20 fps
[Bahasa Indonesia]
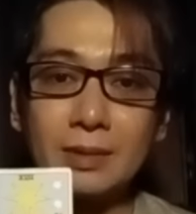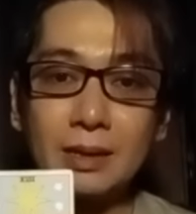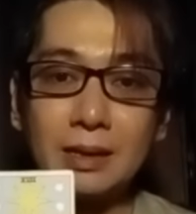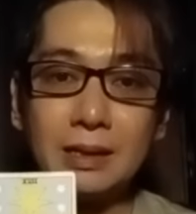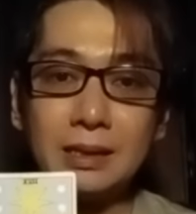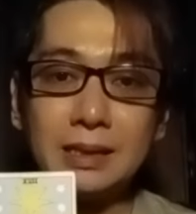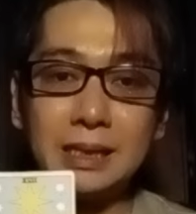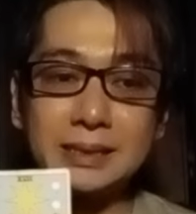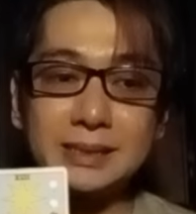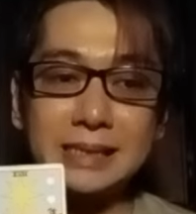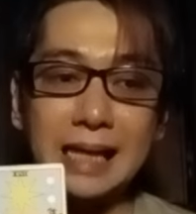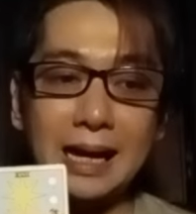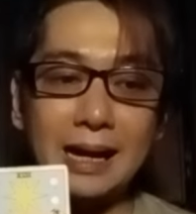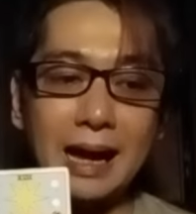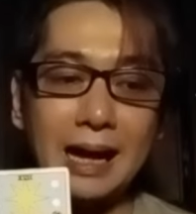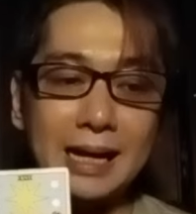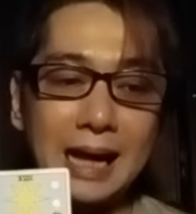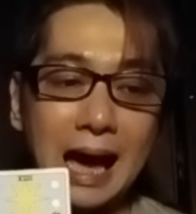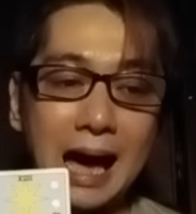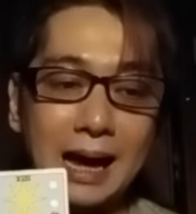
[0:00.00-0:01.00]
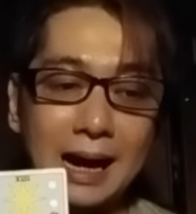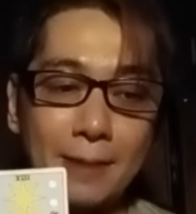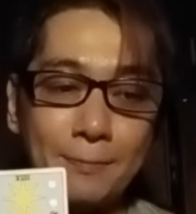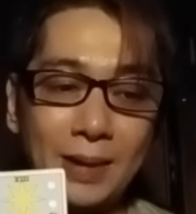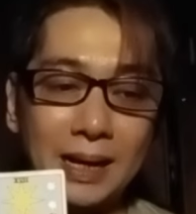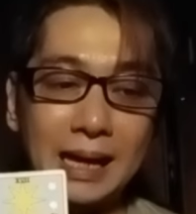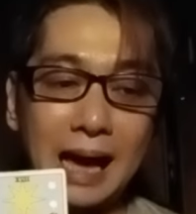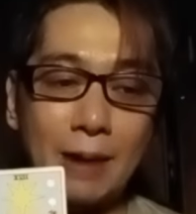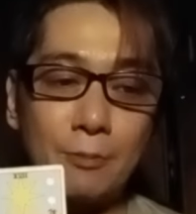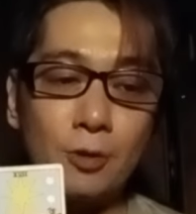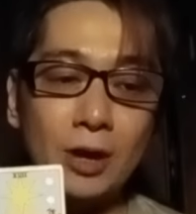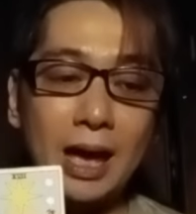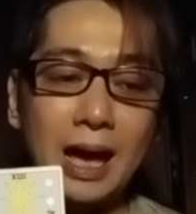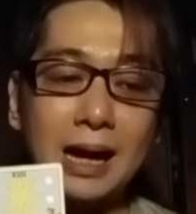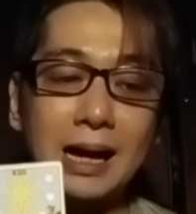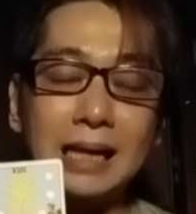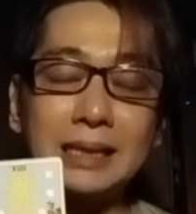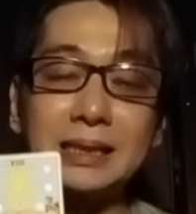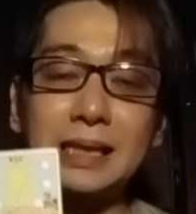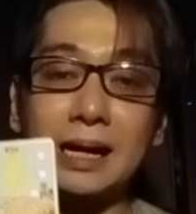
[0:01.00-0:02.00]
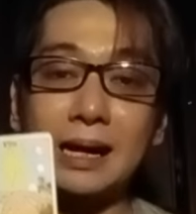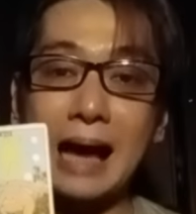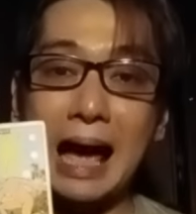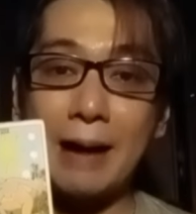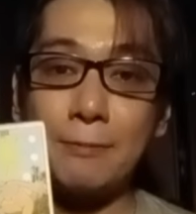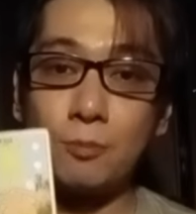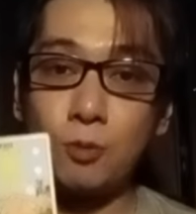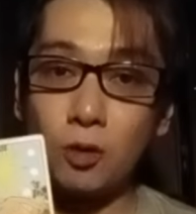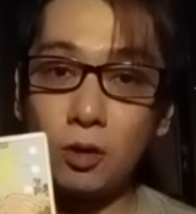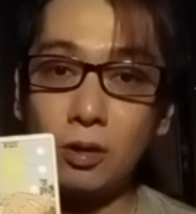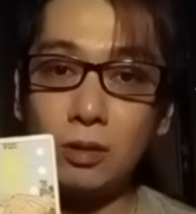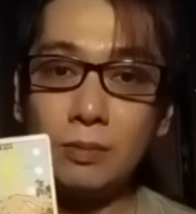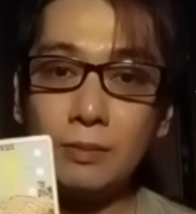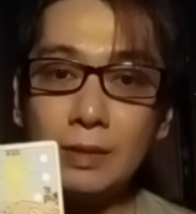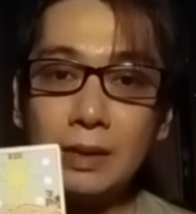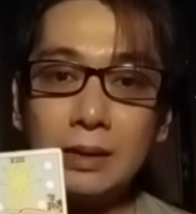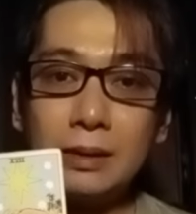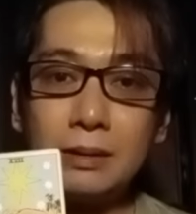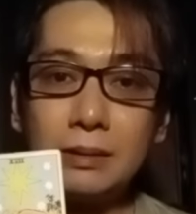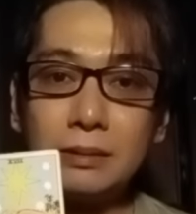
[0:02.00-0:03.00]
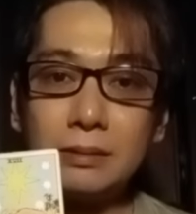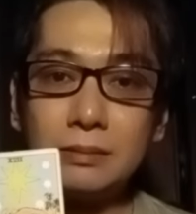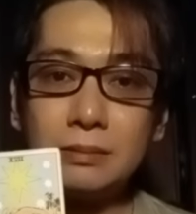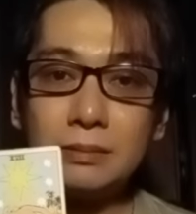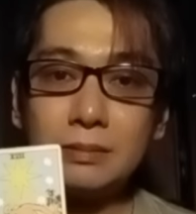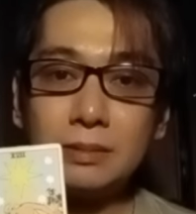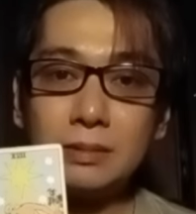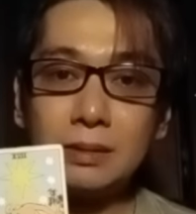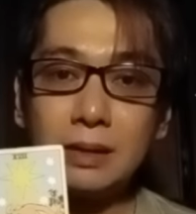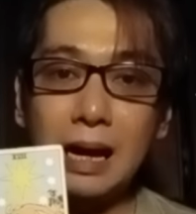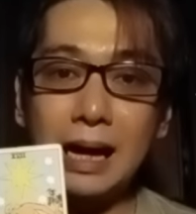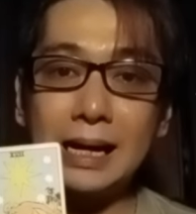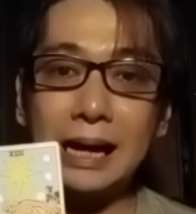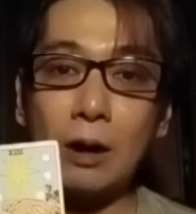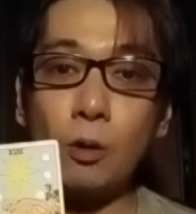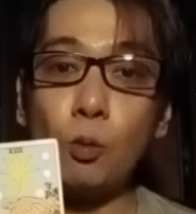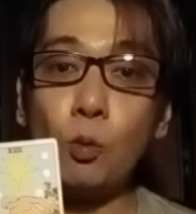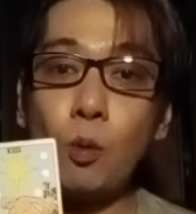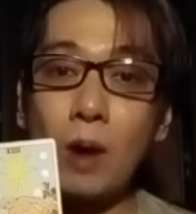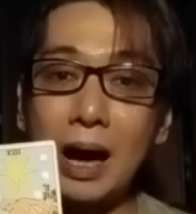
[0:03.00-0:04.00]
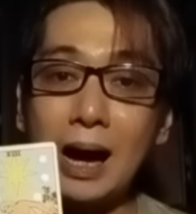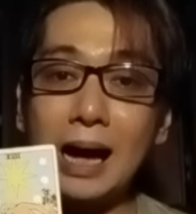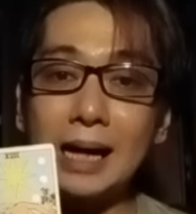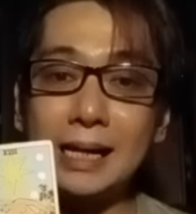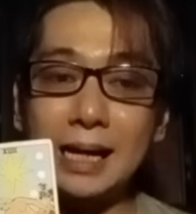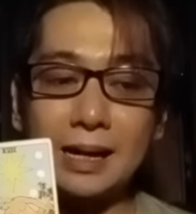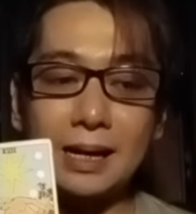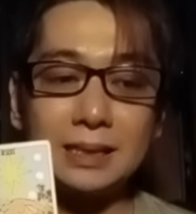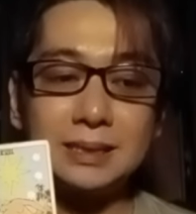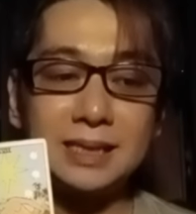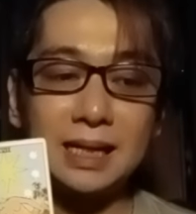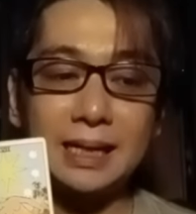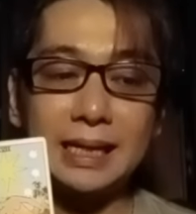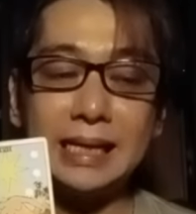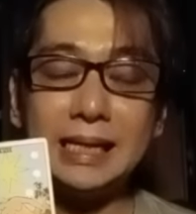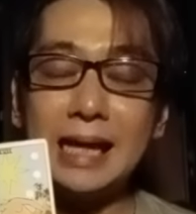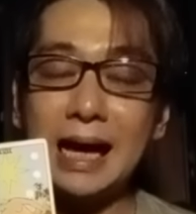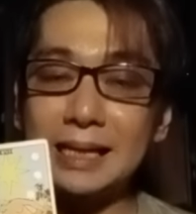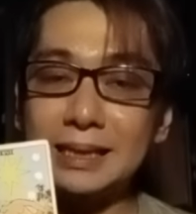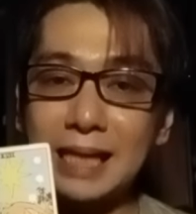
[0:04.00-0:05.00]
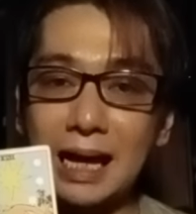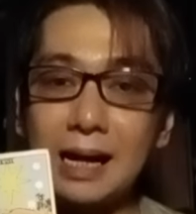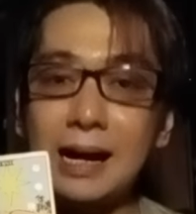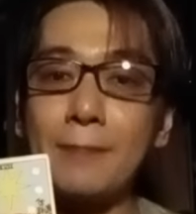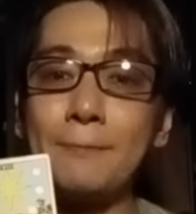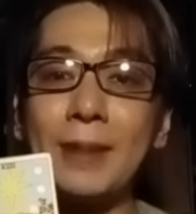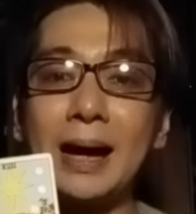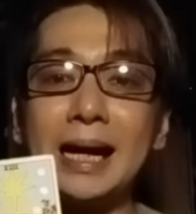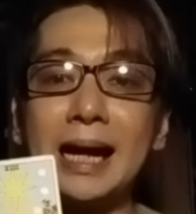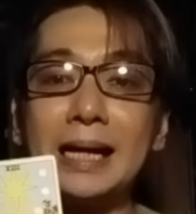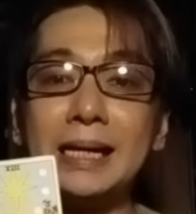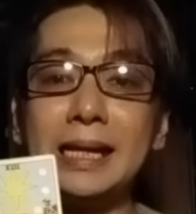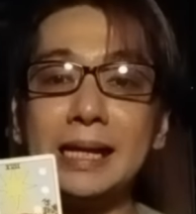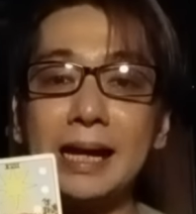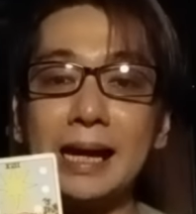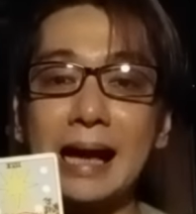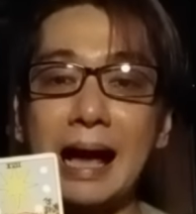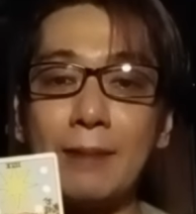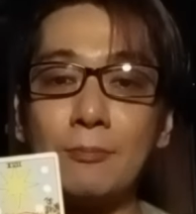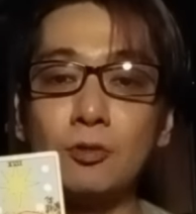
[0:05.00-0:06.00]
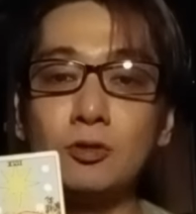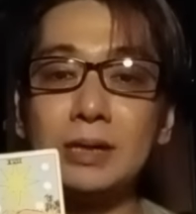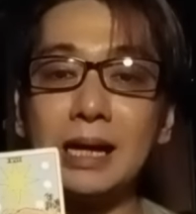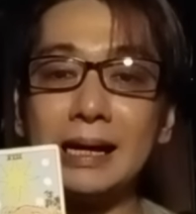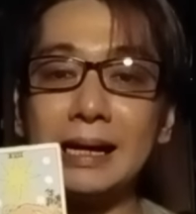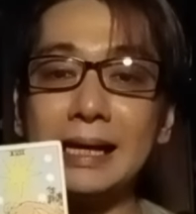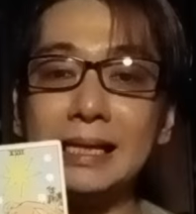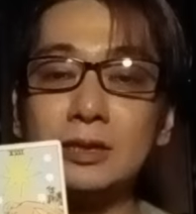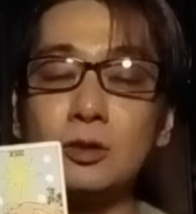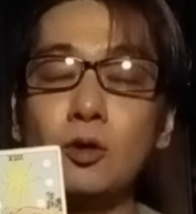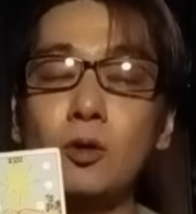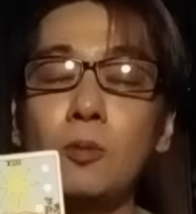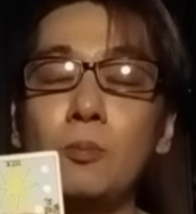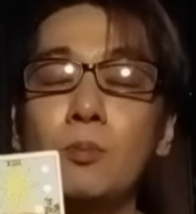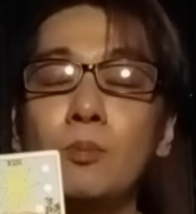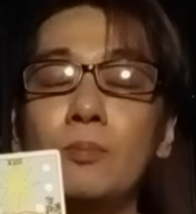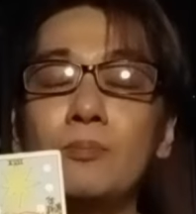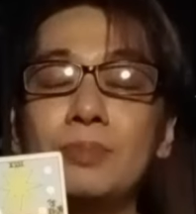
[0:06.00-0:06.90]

The Star ada harapan kamu yang akan terkabul ada uang ada rezeki datang kepada diri kamu dan itu